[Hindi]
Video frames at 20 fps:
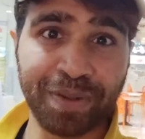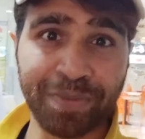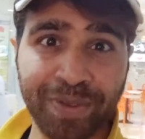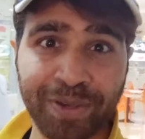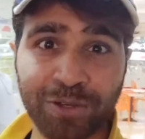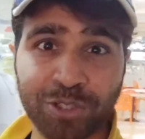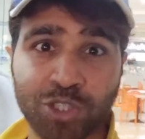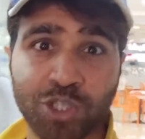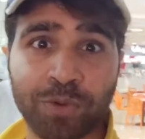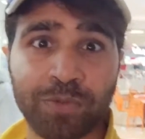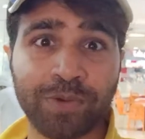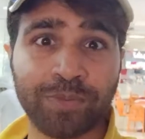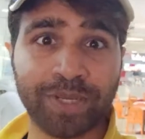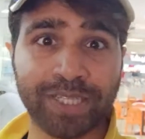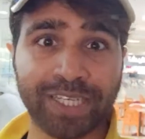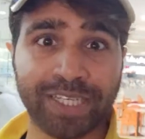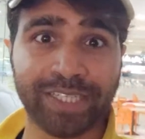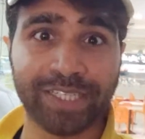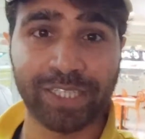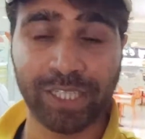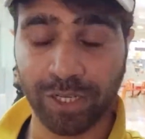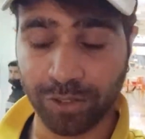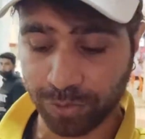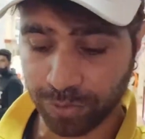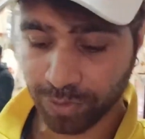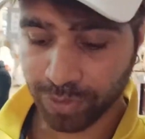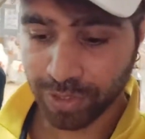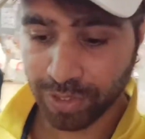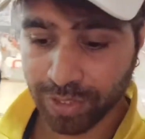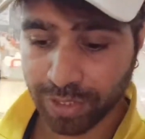अपने व्यूवर्स को भी बता देता हूँ
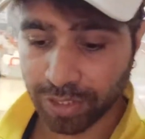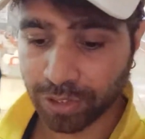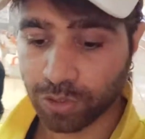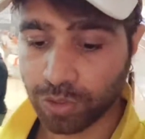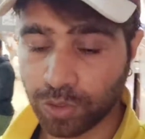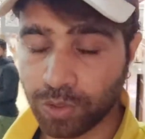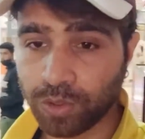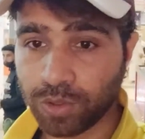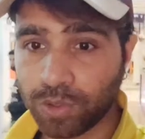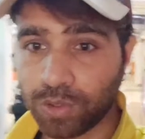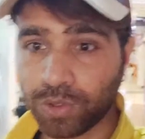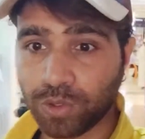तो